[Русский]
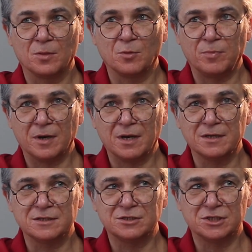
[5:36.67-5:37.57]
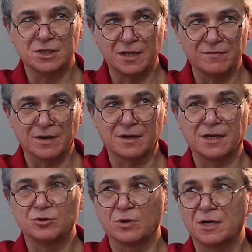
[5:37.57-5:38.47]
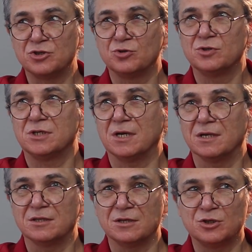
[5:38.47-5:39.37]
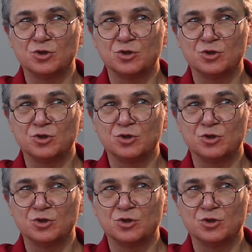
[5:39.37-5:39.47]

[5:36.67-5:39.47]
Но пока есть человек, который ощущает,